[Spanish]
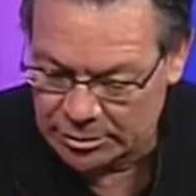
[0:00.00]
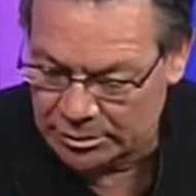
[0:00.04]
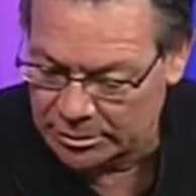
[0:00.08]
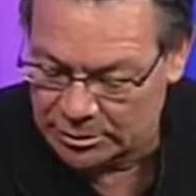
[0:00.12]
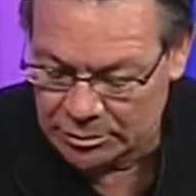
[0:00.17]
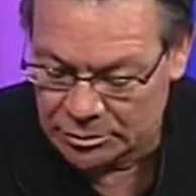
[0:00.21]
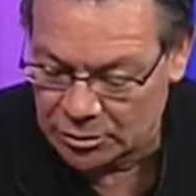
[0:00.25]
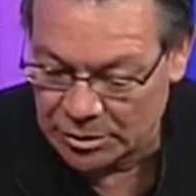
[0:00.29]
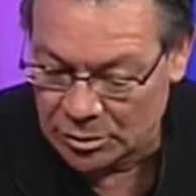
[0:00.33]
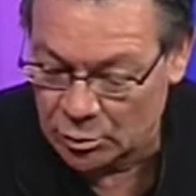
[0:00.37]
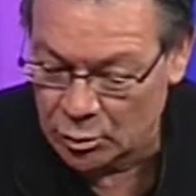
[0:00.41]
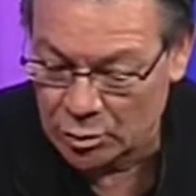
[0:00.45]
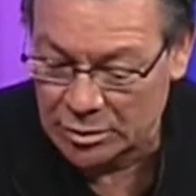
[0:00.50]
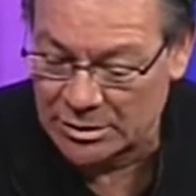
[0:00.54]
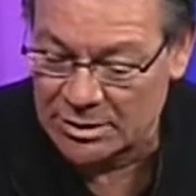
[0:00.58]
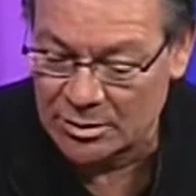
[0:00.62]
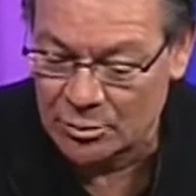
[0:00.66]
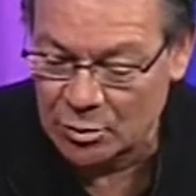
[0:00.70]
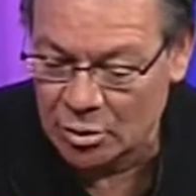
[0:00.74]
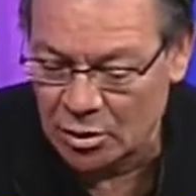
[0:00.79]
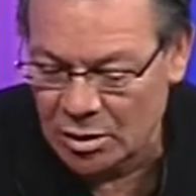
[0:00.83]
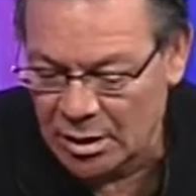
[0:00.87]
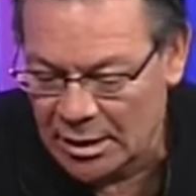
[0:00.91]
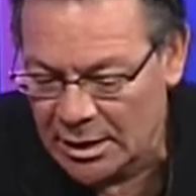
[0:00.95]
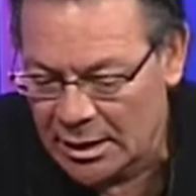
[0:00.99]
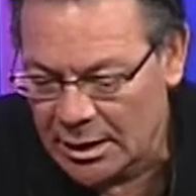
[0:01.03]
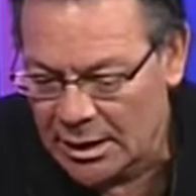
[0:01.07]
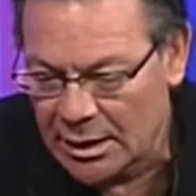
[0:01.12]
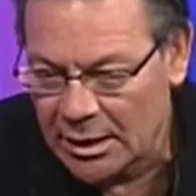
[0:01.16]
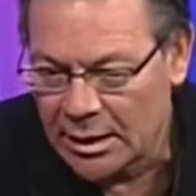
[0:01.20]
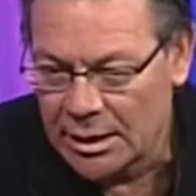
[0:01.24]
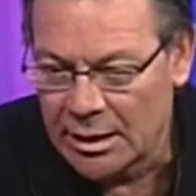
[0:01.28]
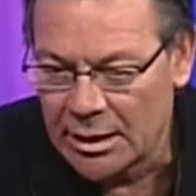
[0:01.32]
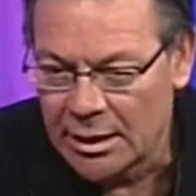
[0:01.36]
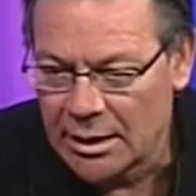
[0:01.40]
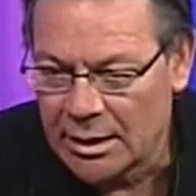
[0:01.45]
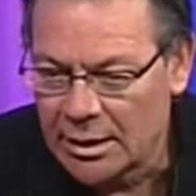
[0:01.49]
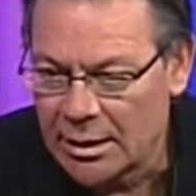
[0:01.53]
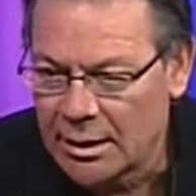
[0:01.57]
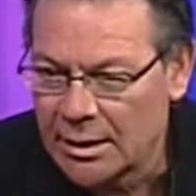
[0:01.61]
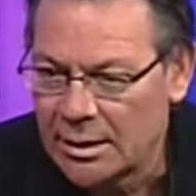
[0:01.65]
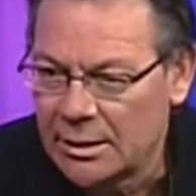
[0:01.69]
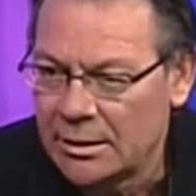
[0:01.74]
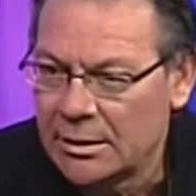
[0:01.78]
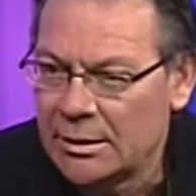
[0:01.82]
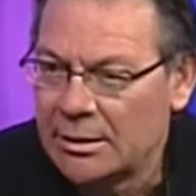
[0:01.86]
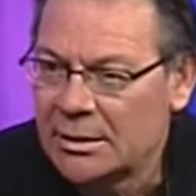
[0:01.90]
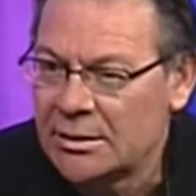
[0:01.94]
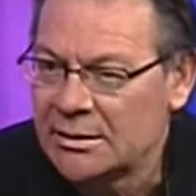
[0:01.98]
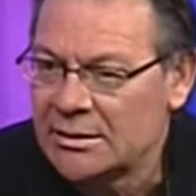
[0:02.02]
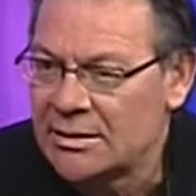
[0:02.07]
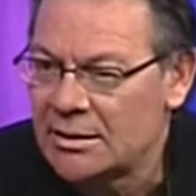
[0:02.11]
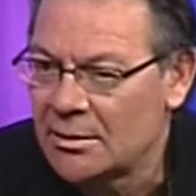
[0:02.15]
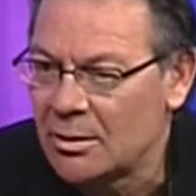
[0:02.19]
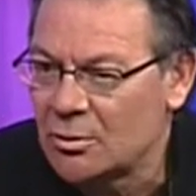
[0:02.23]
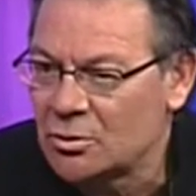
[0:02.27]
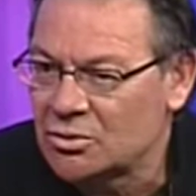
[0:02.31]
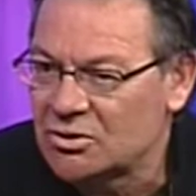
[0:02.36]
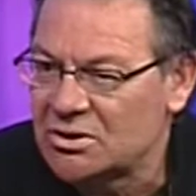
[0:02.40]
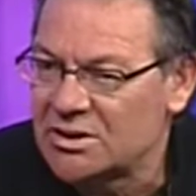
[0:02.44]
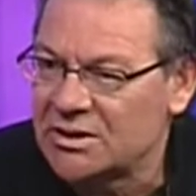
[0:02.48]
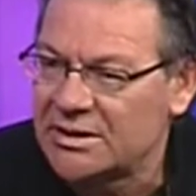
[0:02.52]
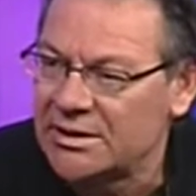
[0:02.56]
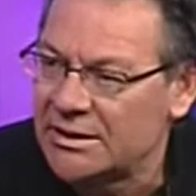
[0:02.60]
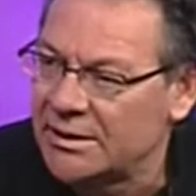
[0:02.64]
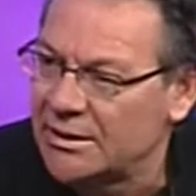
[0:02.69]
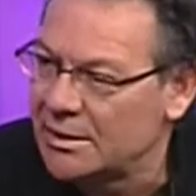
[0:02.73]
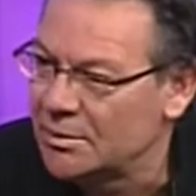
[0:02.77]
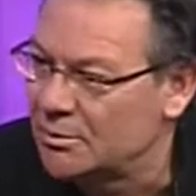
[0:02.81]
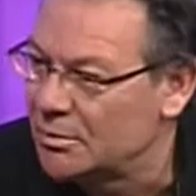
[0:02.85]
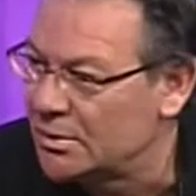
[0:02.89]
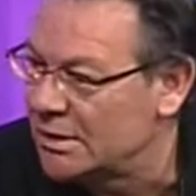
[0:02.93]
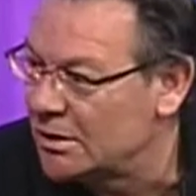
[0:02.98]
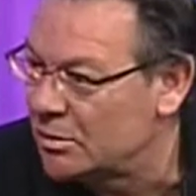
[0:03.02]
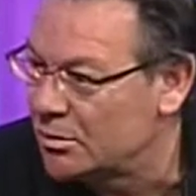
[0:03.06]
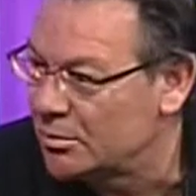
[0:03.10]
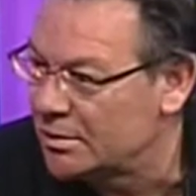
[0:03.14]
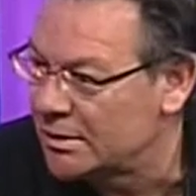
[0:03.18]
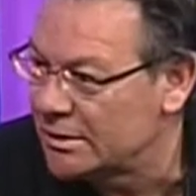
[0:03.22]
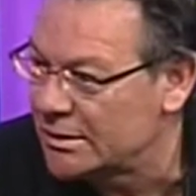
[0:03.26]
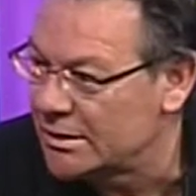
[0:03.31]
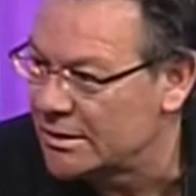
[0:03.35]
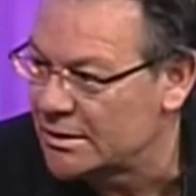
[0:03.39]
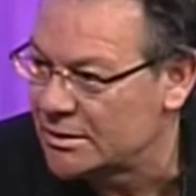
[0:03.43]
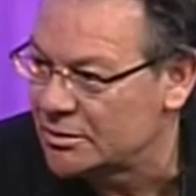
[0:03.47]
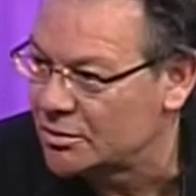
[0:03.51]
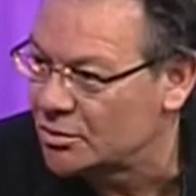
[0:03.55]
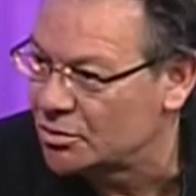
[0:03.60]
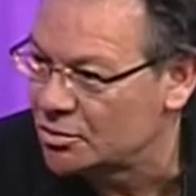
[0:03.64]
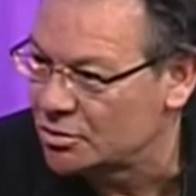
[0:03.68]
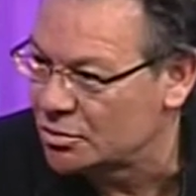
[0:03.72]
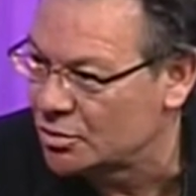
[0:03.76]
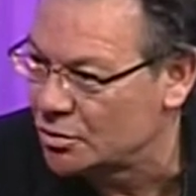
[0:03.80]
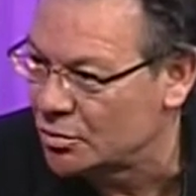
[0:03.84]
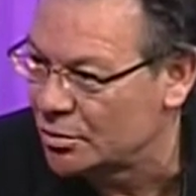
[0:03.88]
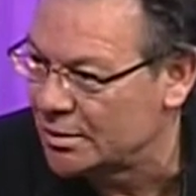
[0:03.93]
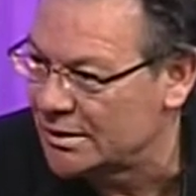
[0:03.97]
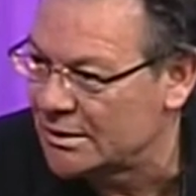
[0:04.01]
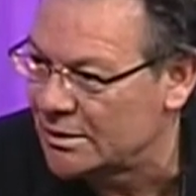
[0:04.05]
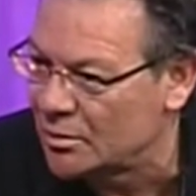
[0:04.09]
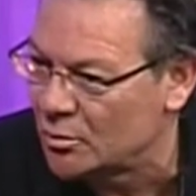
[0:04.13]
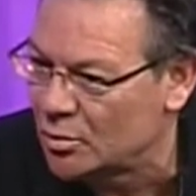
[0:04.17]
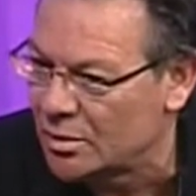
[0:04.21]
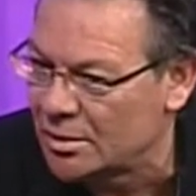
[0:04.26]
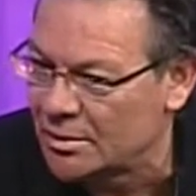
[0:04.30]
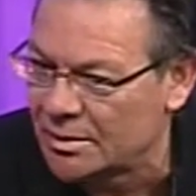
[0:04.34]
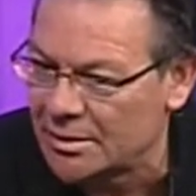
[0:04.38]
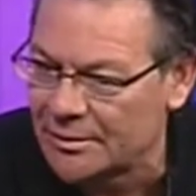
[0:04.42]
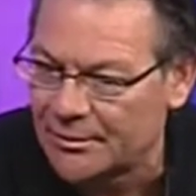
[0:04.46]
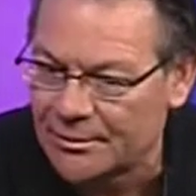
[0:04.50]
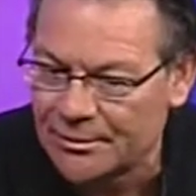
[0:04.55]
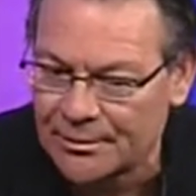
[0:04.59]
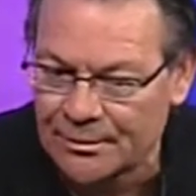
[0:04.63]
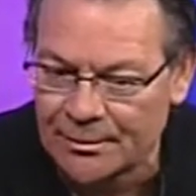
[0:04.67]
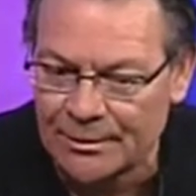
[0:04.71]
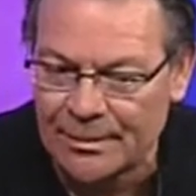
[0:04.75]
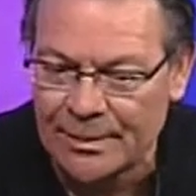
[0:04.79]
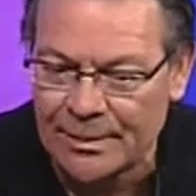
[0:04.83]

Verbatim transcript: eh, con, el último, eh, llevamos desde 1999.